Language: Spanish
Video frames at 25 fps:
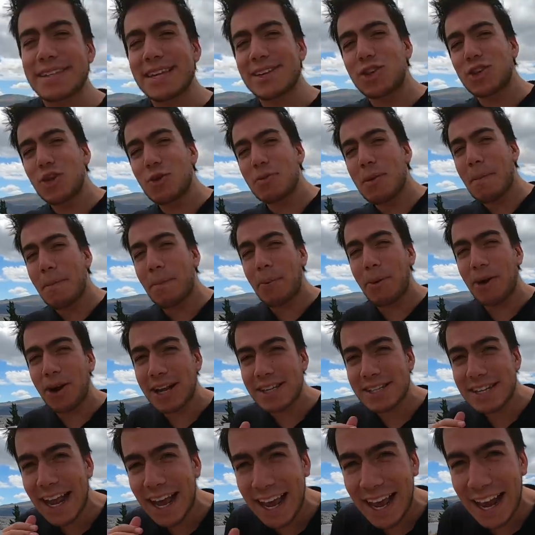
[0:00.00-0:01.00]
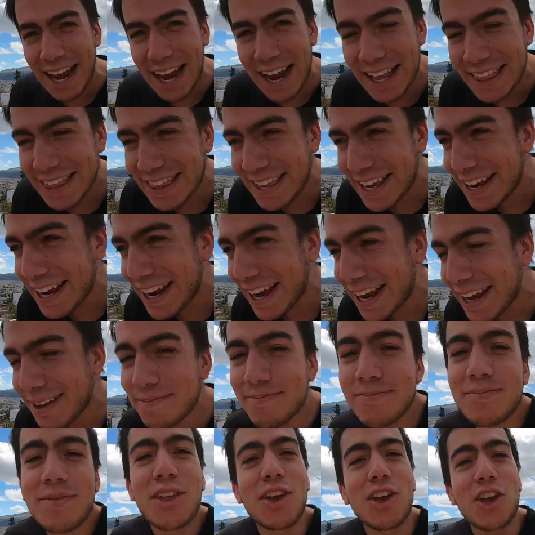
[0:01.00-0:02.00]
si tú me pones la gelatina,
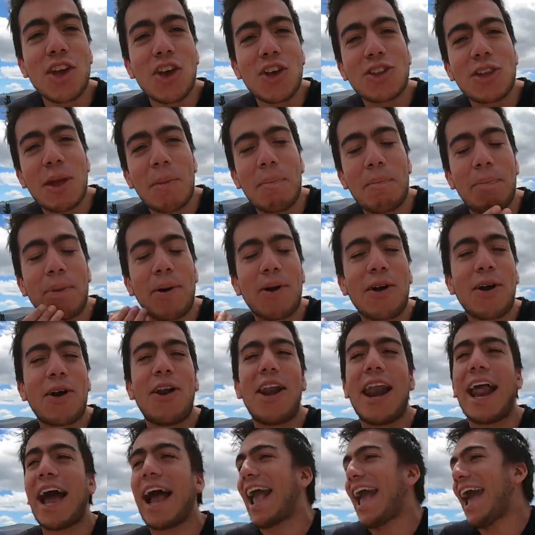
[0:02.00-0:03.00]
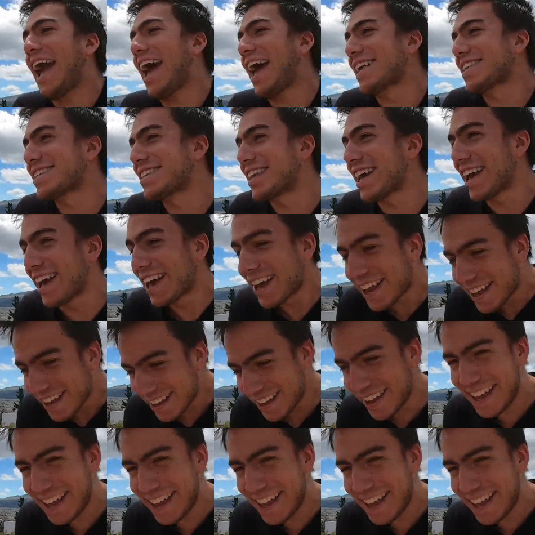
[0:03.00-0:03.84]
yo te pongo la casa.